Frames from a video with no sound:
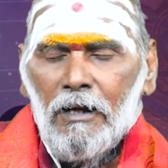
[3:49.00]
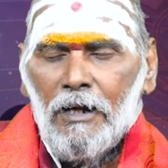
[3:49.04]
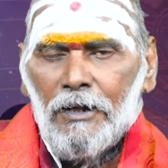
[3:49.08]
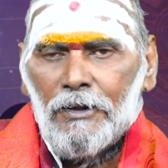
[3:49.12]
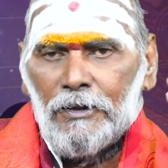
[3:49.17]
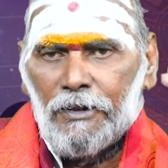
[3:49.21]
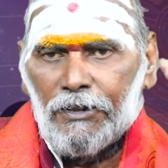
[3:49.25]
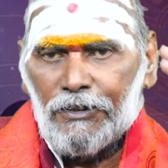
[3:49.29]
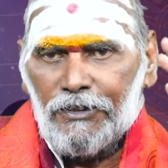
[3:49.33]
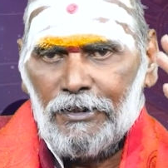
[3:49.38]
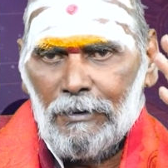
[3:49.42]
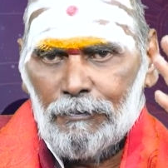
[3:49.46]
ఆ
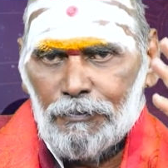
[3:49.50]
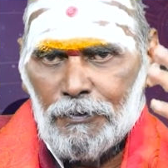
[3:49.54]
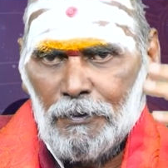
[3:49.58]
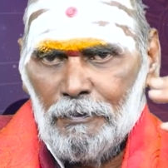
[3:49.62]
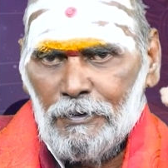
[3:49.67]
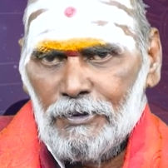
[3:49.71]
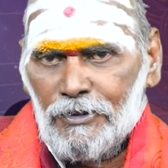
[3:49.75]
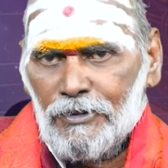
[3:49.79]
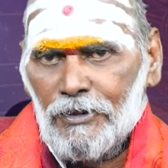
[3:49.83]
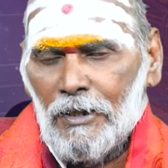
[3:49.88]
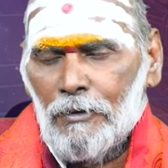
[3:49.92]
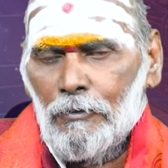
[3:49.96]
యొక్క
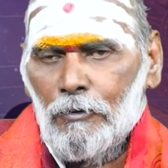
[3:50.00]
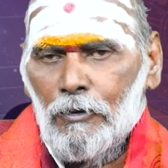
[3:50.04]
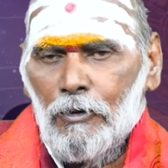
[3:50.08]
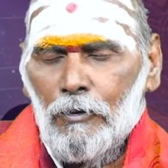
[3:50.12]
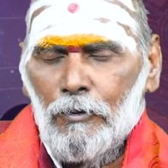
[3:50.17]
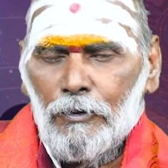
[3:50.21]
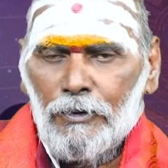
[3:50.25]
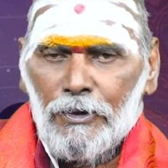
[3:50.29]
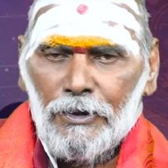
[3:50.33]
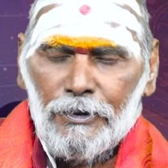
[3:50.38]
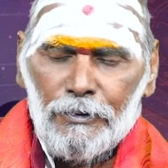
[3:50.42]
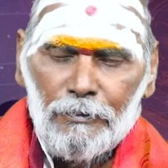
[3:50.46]
సప్తమ స్థానంలో
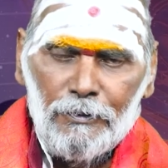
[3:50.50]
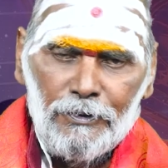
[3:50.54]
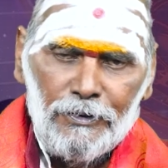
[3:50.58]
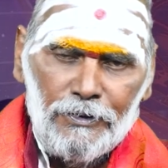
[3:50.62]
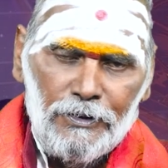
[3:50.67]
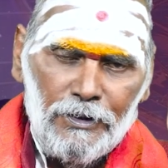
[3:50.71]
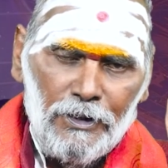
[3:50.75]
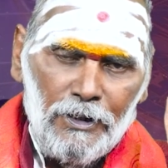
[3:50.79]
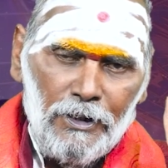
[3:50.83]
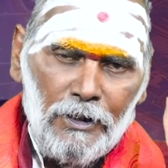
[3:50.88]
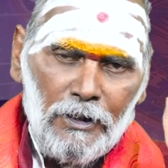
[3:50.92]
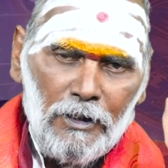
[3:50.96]

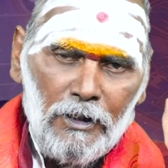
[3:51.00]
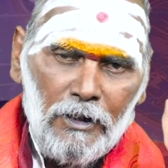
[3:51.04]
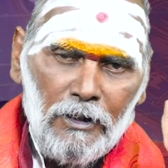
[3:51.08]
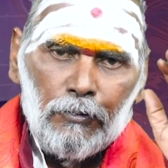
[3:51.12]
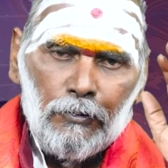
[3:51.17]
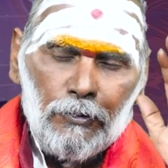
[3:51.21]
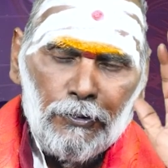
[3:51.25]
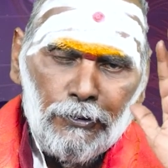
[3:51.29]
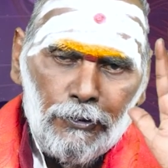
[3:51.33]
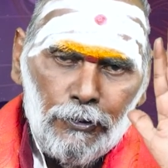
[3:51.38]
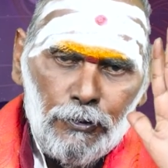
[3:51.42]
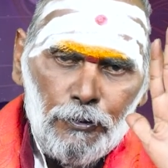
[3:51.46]
ఉన్నటువంటి
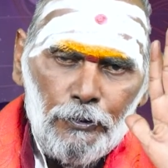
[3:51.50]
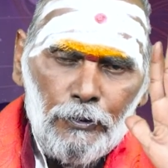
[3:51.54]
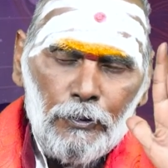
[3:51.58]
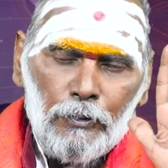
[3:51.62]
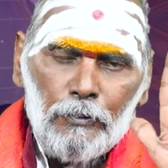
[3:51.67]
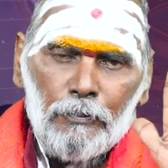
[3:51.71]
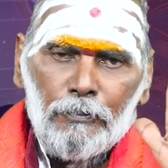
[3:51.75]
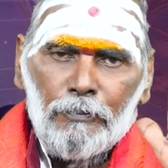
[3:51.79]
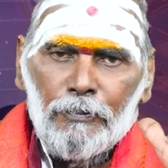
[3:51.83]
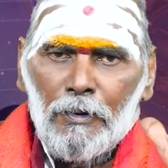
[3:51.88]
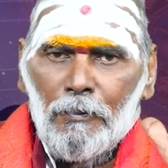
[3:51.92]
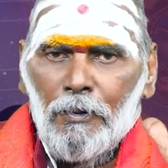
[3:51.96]
కుజుడు
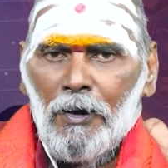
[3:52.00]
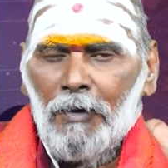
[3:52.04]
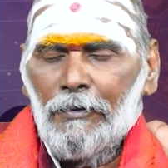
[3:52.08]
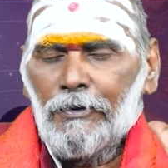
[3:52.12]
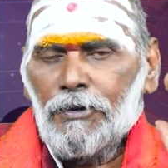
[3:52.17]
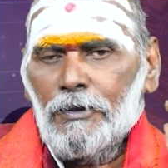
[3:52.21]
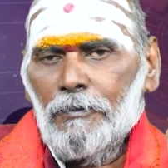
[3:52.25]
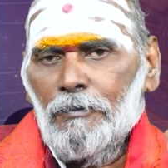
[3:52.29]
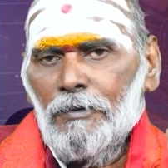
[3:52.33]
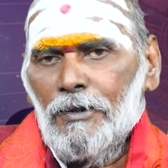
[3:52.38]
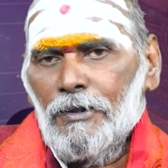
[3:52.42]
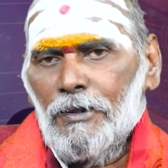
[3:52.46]

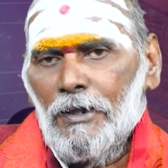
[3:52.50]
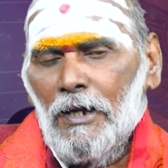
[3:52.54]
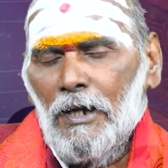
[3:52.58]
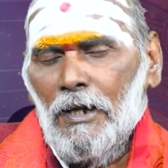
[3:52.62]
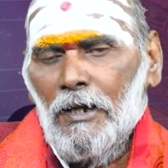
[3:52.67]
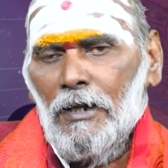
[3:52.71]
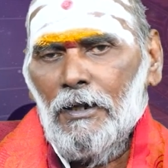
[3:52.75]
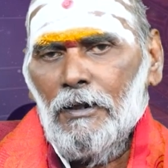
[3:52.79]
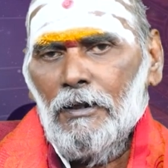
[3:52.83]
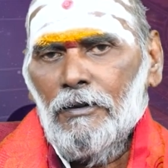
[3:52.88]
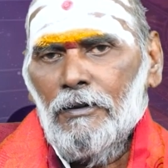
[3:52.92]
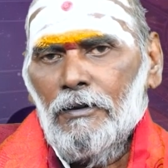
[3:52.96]
ప్రభావితం మీద
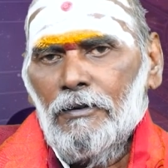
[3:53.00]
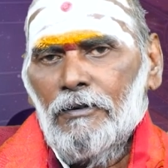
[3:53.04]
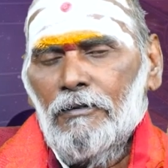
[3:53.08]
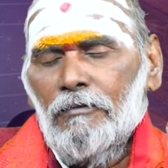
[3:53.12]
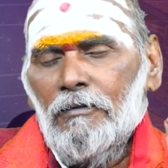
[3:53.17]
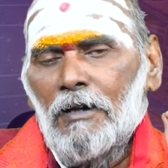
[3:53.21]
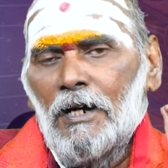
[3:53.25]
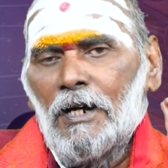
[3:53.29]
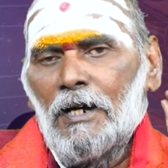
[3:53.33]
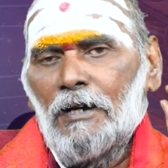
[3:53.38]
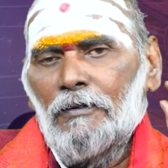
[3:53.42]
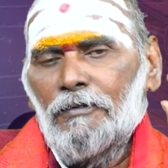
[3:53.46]

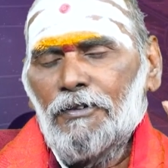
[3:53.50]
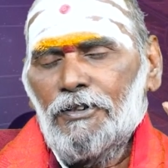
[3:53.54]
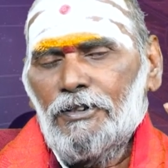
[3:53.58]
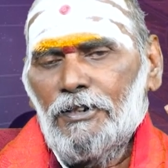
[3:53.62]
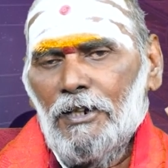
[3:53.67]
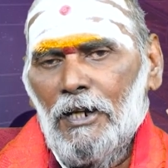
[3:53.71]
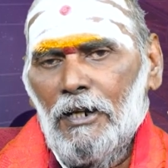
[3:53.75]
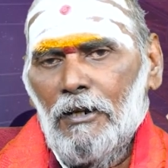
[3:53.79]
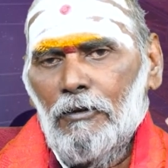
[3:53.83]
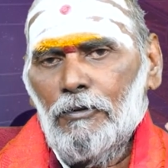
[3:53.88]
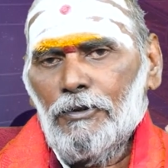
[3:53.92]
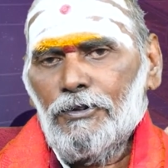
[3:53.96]
వివాహ
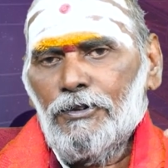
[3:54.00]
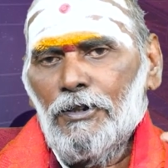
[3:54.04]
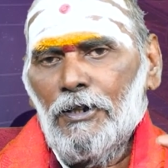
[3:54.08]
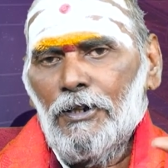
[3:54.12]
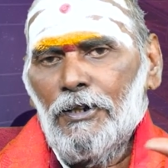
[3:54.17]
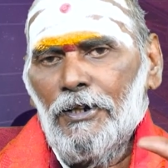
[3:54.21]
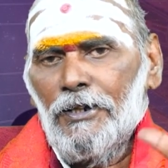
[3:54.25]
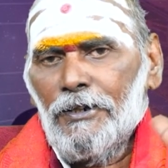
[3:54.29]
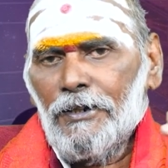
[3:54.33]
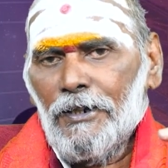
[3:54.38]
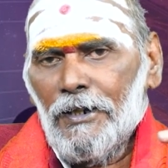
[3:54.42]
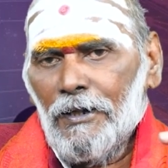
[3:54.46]
విషయాల్లో కోసం
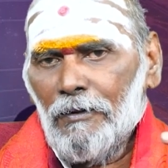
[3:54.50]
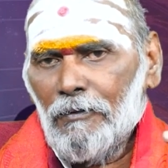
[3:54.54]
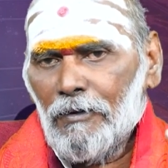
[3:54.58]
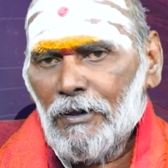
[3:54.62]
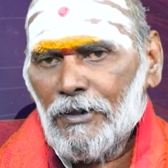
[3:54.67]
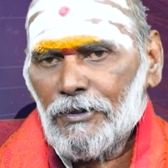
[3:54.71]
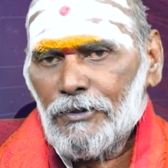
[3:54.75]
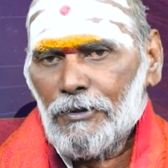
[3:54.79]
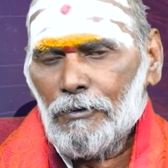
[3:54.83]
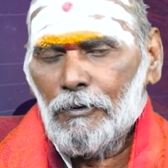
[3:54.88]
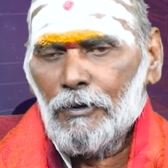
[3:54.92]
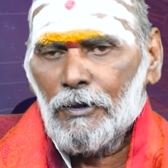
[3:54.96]
లేట్ అయ్యే
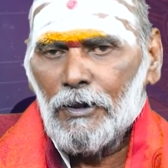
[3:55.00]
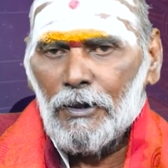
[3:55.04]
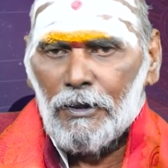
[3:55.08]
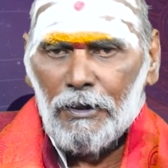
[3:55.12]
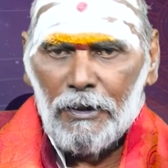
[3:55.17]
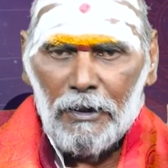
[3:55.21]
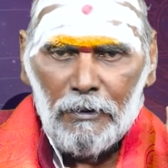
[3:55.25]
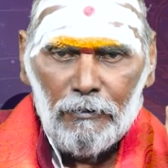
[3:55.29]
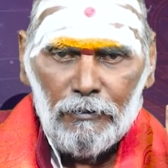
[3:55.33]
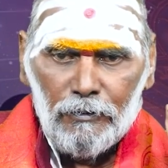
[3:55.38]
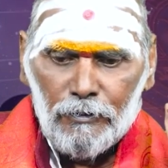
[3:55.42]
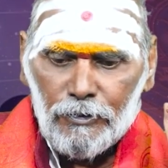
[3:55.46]
అవకాశం
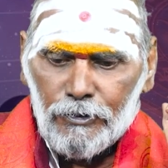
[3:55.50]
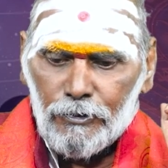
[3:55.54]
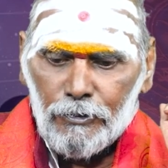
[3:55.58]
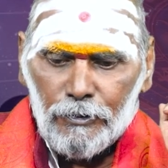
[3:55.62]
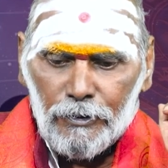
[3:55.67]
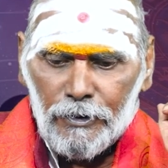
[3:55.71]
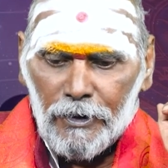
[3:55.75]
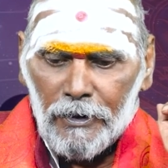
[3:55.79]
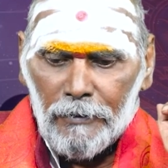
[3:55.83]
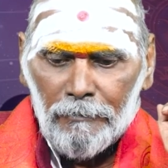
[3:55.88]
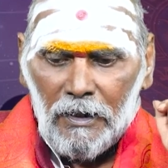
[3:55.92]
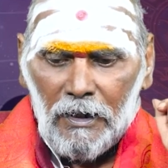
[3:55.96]
కూడా
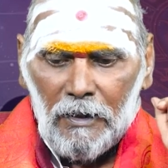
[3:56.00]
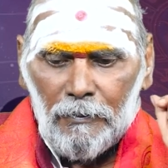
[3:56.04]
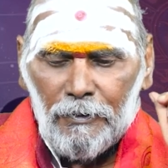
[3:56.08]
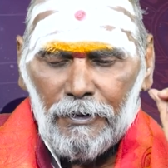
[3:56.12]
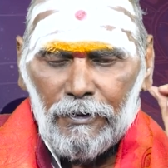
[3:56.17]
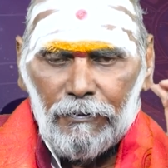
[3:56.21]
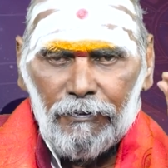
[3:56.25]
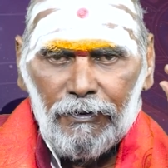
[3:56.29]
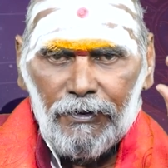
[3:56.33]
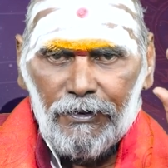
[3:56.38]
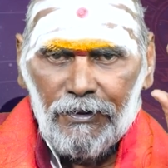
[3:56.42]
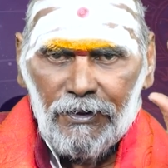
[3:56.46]
వస్తుంటాయి
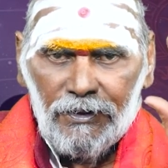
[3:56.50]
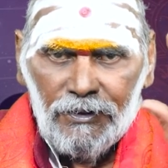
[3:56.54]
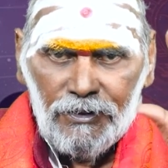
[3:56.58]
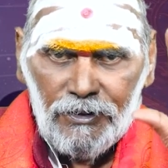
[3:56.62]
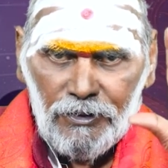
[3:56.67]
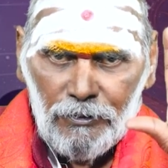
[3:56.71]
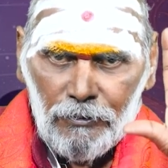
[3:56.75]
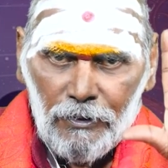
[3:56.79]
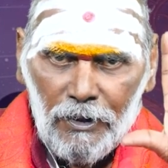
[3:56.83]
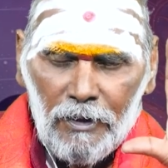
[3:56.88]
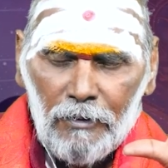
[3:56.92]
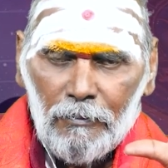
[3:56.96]
కాబట్టి వీటి
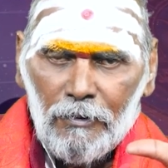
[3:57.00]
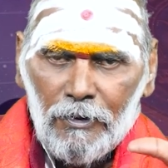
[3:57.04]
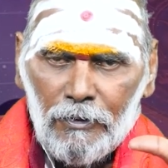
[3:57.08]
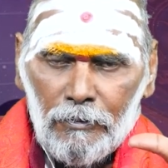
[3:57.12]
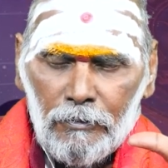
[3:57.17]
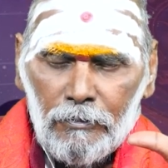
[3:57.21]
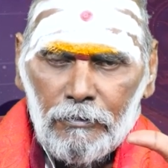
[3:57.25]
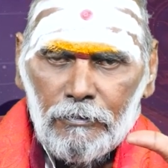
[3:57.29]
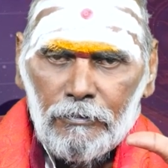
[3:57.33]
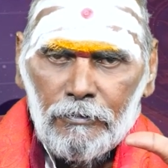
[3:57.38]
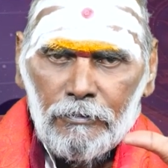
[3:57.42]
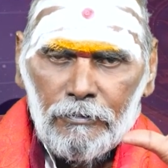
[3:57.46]
నుంచి కూడా
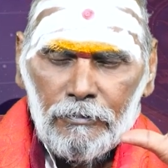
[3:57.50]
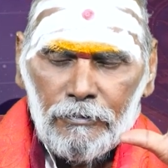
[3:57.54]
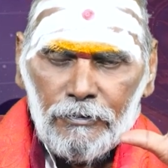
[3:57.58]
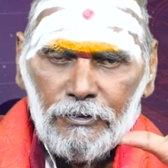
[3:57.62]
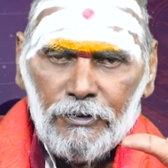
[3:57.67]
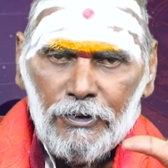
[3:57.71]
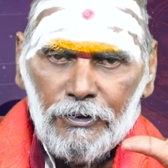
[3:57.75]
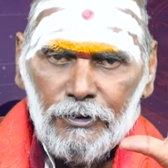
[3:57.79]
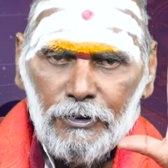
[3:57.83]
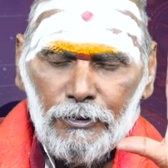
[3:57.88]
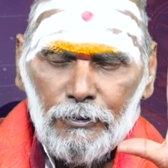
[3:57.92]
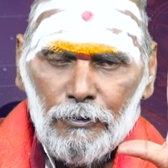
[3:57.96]
మనం
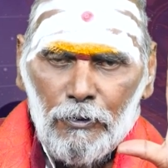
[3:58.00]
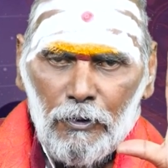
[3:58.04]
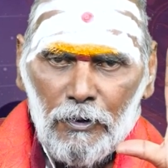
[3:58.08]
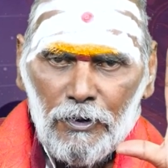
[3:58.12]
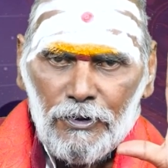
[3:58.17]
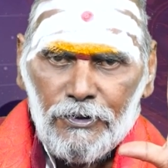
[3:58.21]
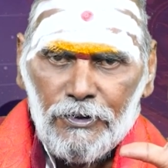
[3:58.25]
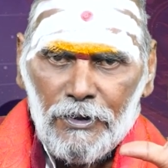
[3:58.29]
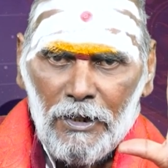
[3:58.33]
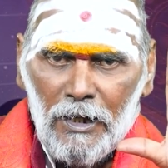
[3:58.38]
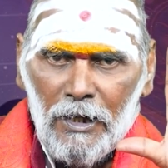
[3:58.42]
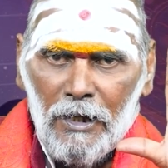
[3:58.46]

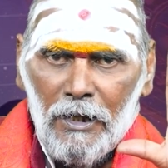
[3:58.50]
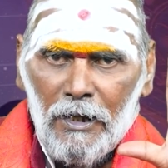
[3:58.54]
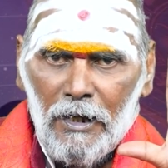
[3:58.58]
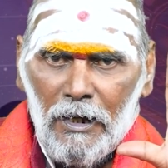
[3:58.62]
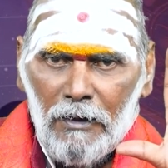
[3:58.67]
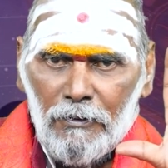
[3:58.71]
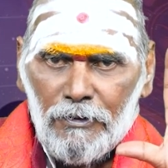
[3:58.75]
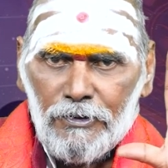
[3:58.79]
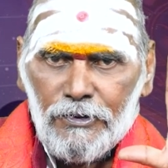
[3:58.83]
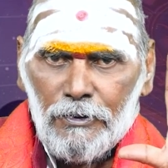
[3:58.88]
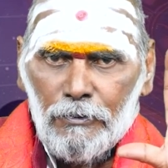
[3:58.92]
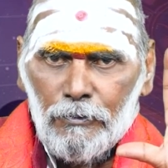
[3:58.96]
సర్దిద్దుకోవాల్సిన
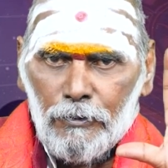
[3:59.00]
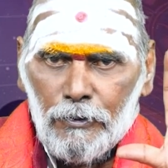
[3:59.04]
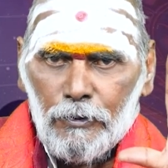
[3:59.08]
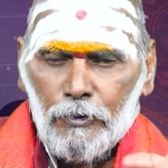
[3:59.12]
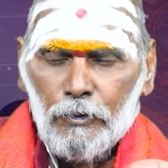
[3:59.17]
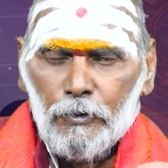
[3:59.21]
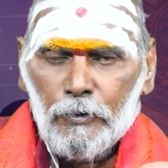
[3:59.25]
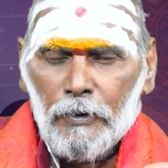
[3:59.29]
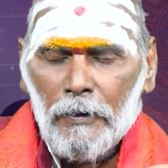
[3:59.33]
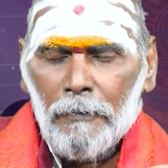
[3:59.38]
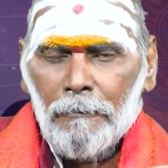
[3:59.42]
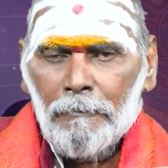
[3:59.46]
అవసరం
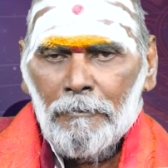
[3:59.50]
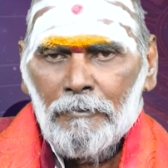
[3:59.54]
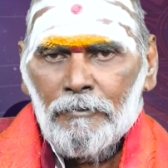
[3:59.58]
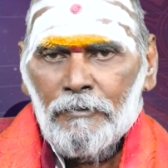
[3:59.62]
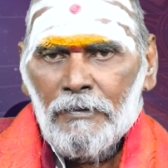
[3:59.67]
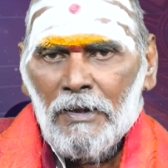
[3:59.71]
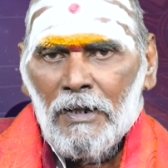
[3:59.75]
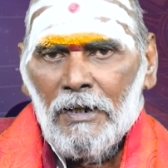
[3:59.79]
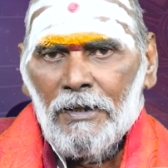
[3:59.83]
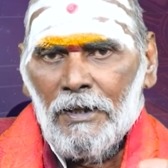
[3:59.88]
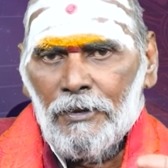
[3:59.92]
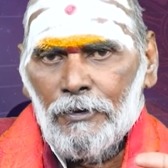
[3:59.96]
ఉంటుంది
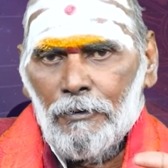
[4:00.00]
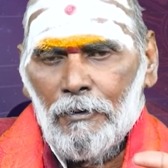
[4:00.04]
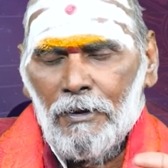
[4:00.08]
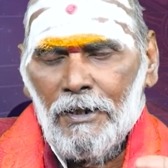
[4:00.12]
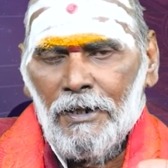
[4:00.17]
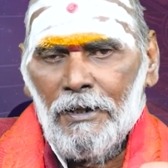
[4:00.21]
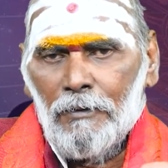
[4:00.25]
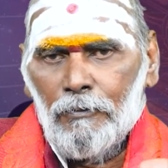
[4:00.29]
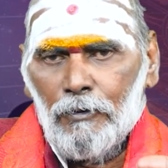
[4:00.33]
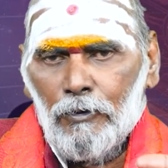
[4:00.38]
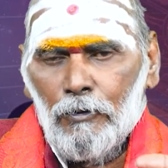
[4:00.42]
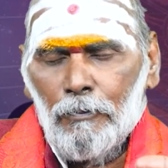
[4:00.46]

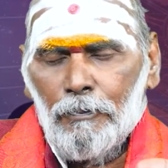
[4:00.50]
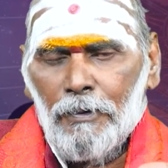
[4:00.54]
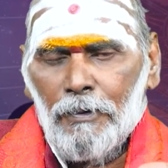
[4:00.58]
అందువల్ల ఎవరు